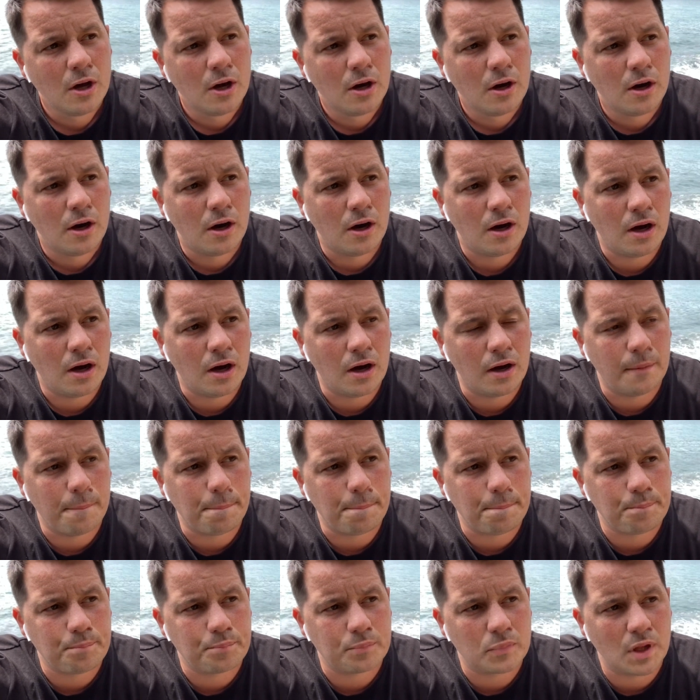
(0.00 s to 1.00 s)
э,
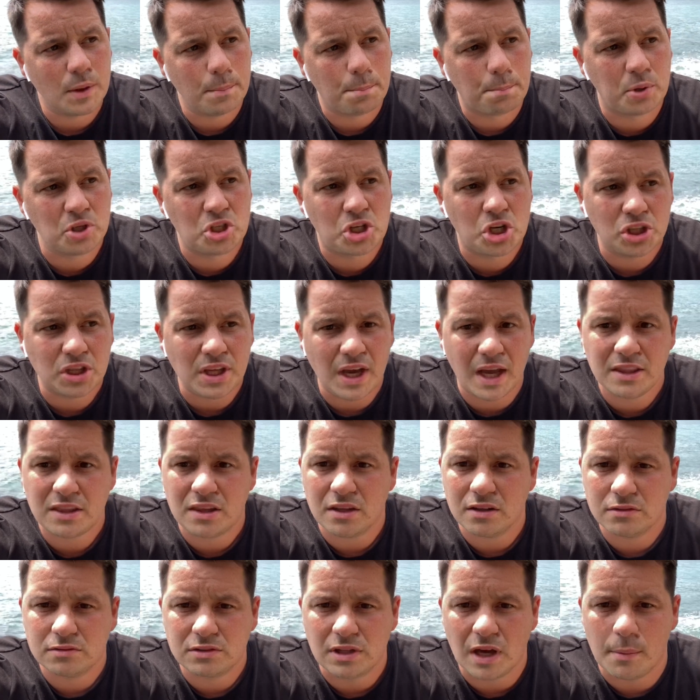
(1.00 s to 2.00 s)
посчитать
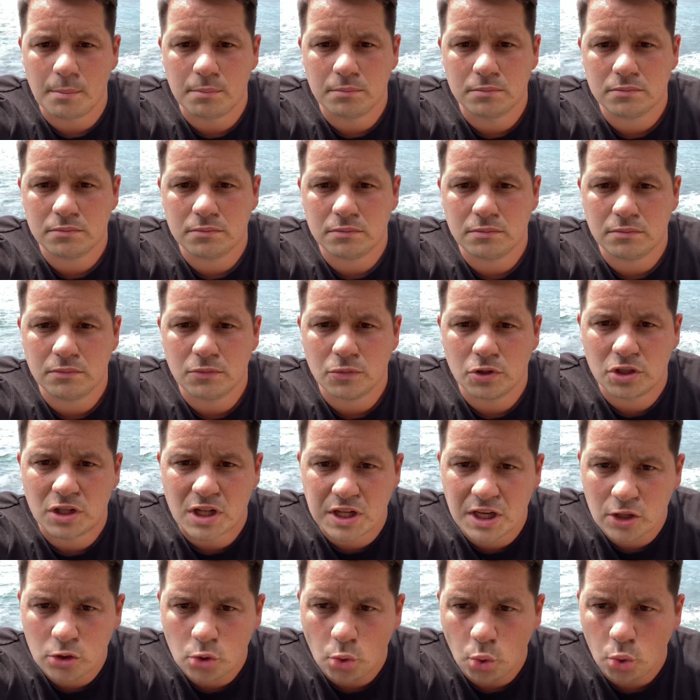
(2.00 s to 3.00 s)
там
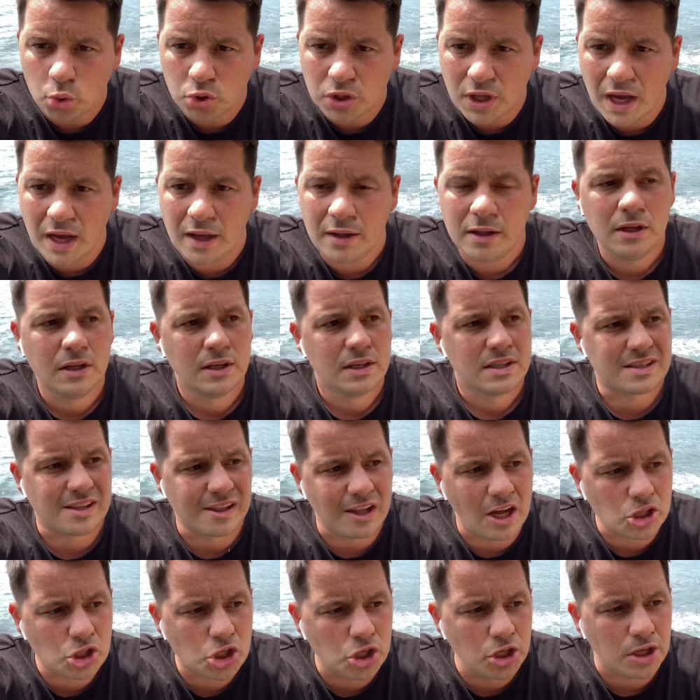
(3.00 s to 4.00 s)
длину, да,
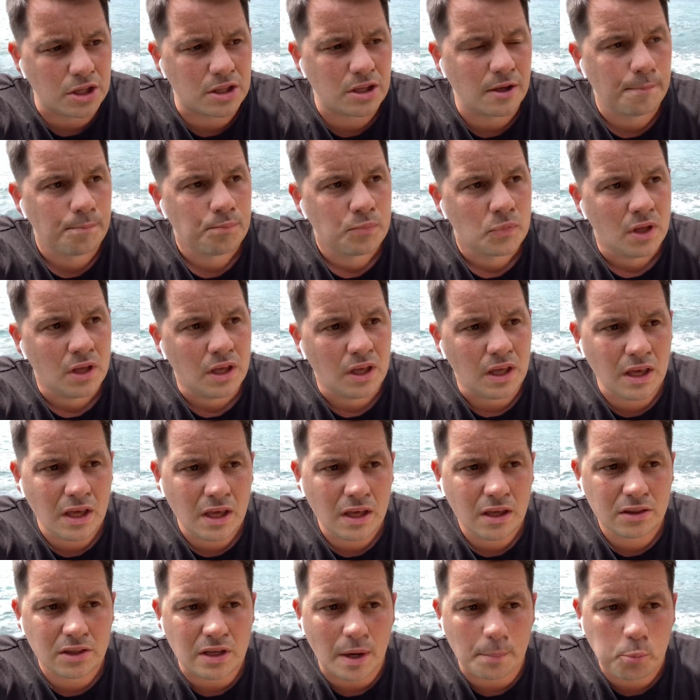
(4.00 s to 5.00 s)
сложить
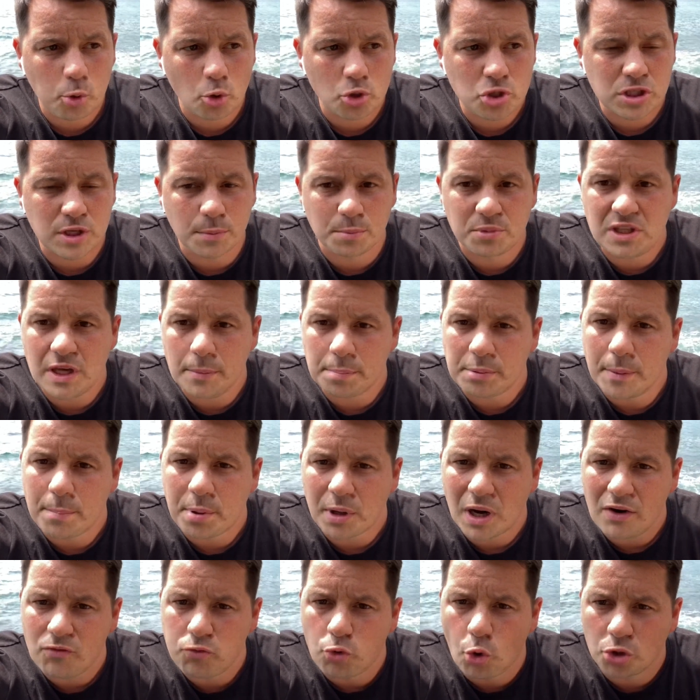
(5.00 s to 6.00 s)
и, допустим,
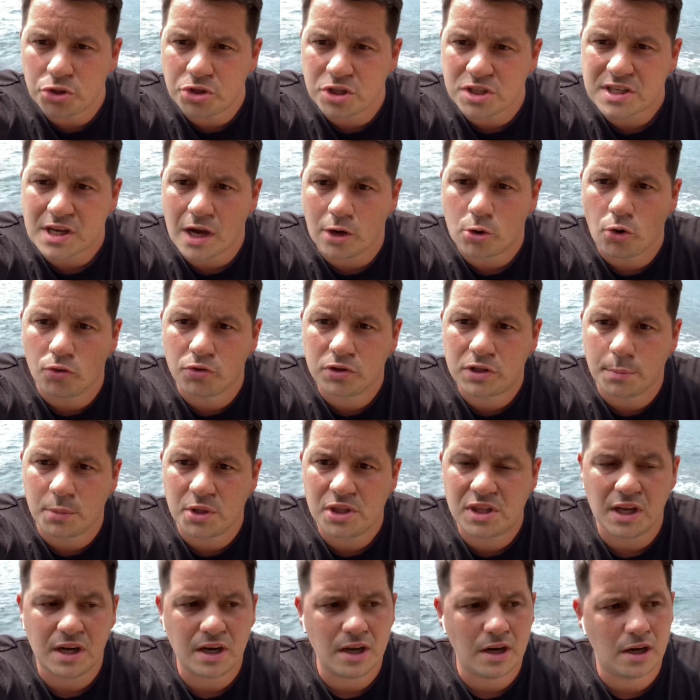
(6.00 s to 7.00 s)
теплопроводность какого-то
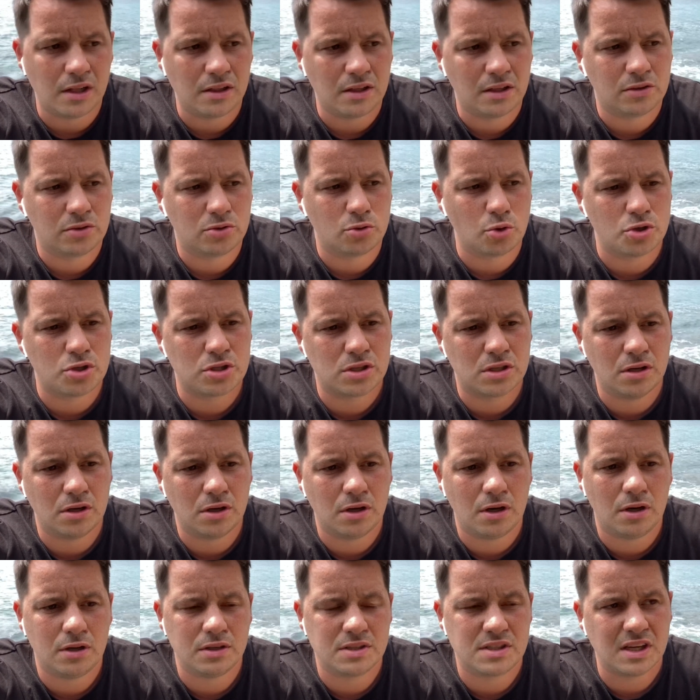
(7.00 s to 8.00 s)
материала, то есть
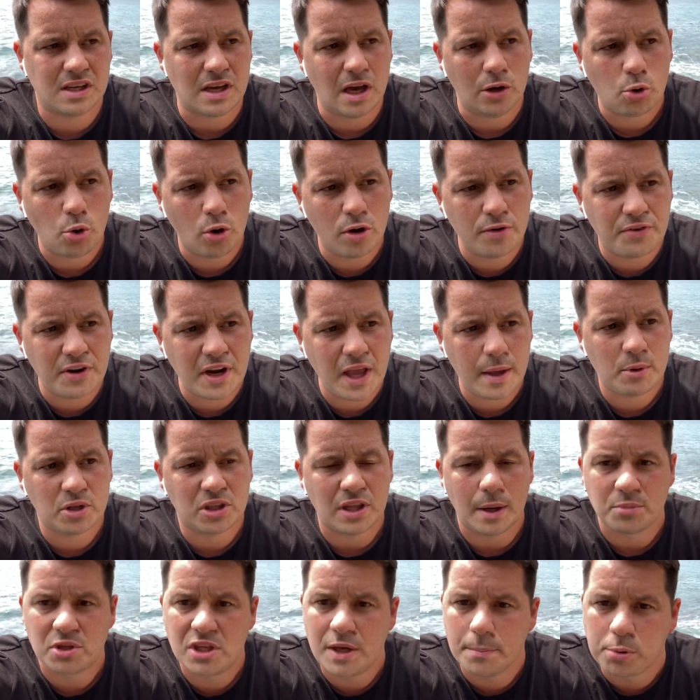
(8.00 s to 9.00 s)
э, за какое время
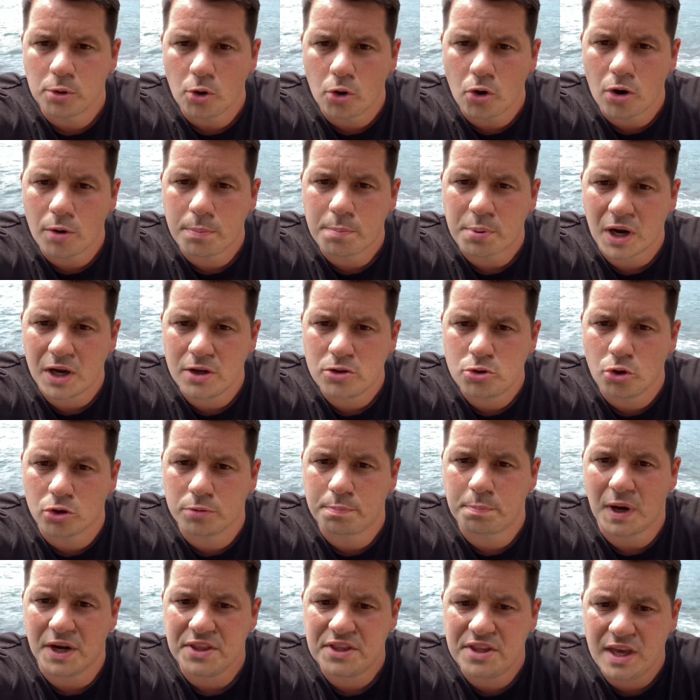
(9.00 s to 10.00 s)
там тепло пройдет
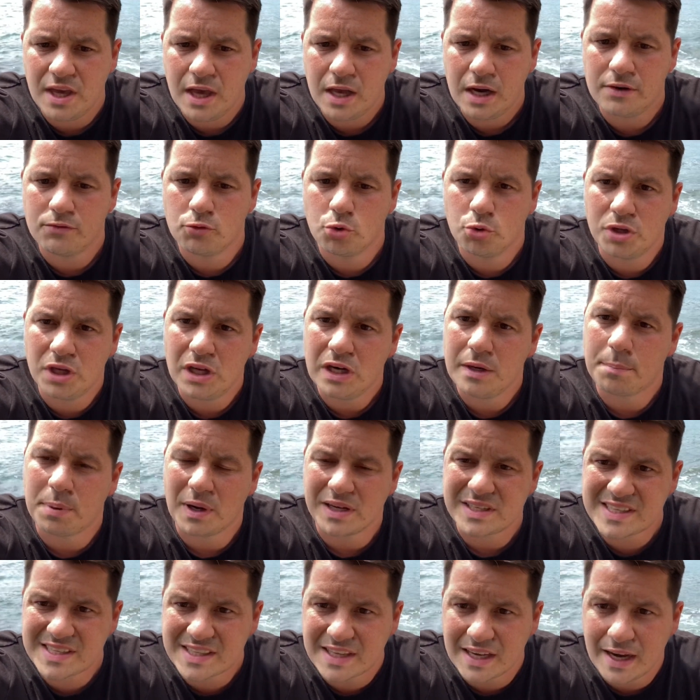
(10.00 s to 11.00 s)
по дереву или по
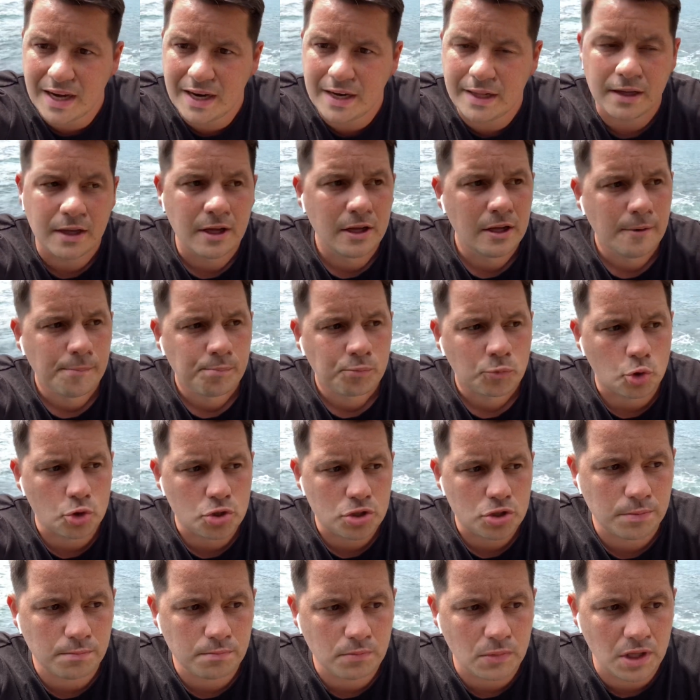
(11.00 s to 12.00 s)
стали. То есть
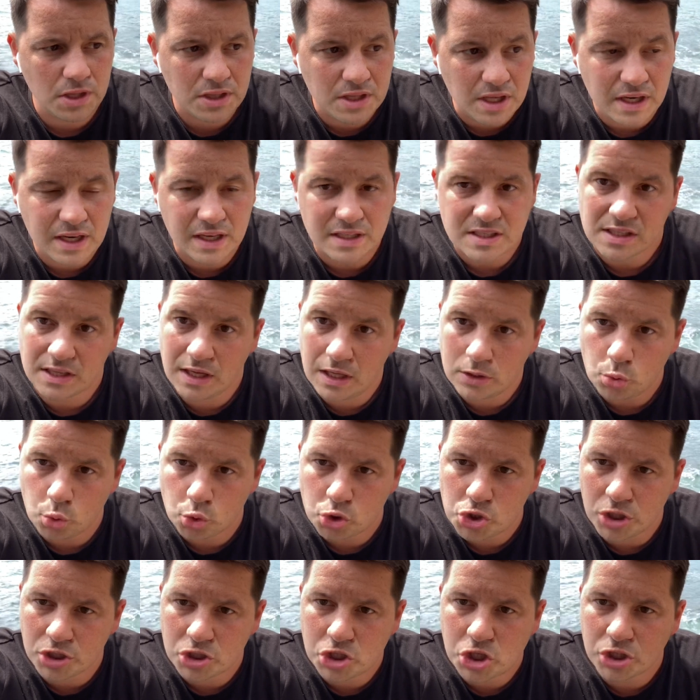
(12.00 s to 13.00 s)
интересно, это
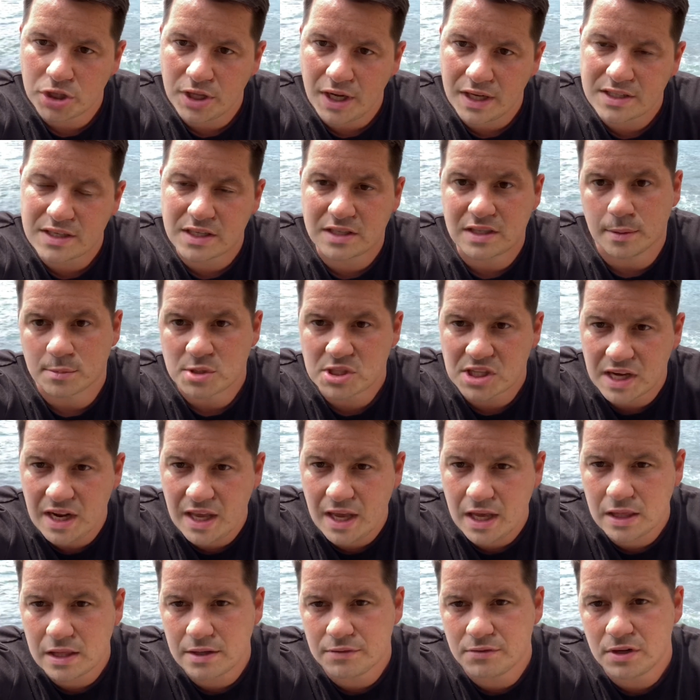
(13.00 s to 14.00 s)
уже начинается там с
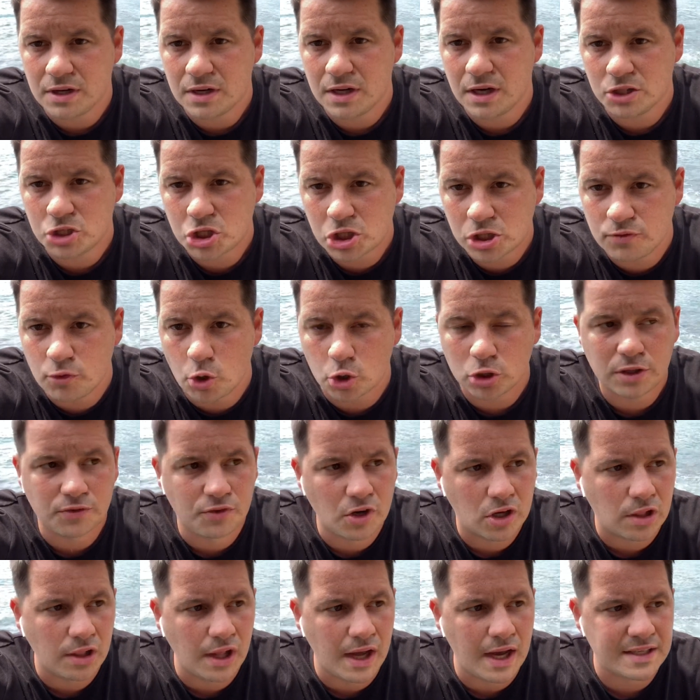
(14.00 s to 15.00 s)
третьего, четвертого
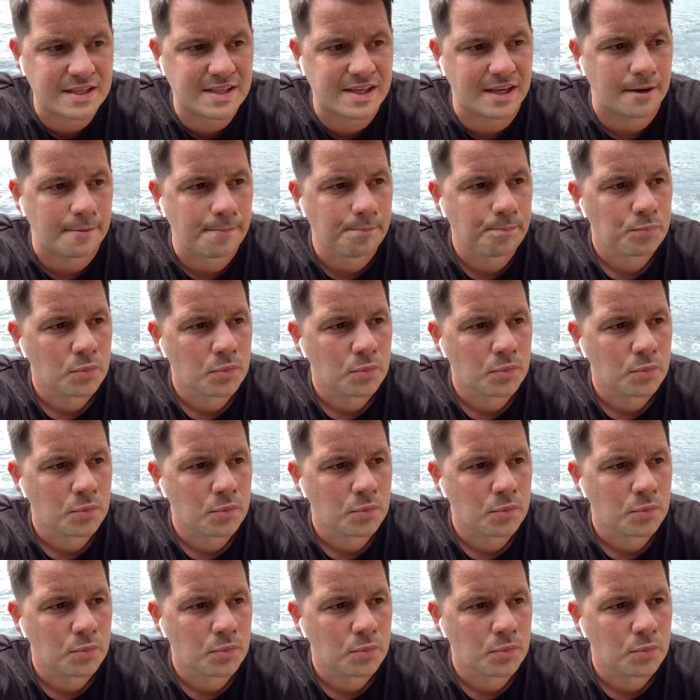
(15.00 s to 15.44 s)
класса.